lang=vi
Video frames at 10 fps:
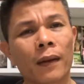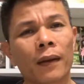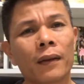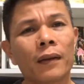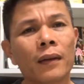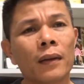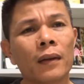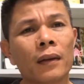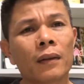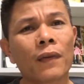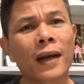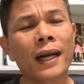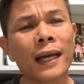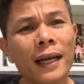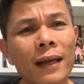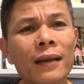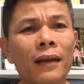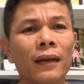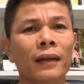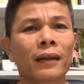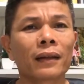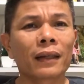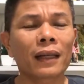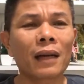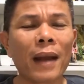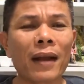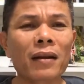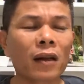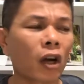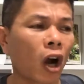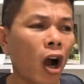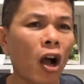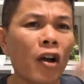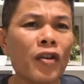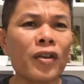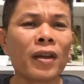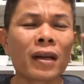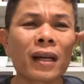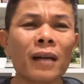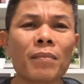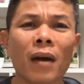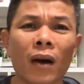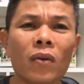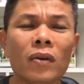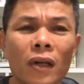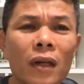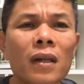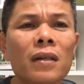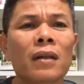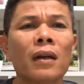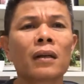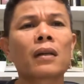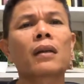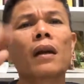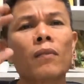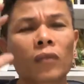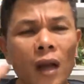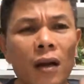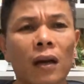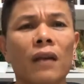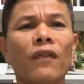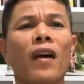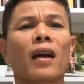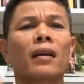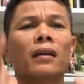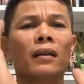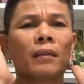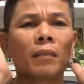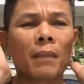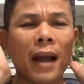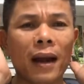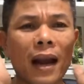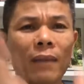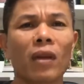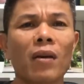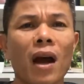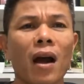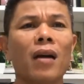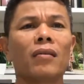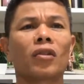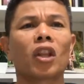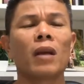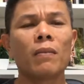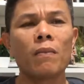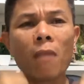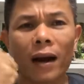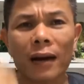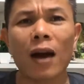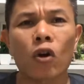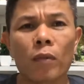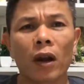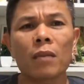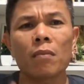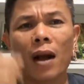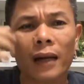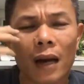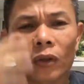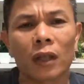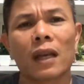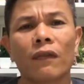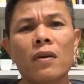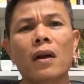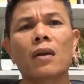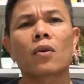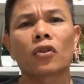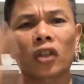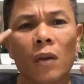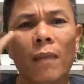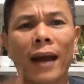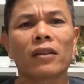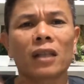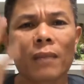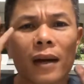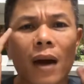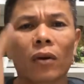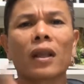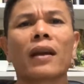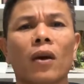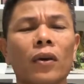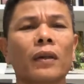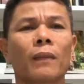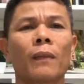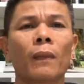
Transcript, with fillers: à. và khi các bạn có những cái mẫu gương trong từng lĩnh vực mà bạn làm theo đó thì bắt đầu mà nói bắt đầu từ giây phút đó cuộc sống bạn nó sẽ bắt đầu nó thay đổi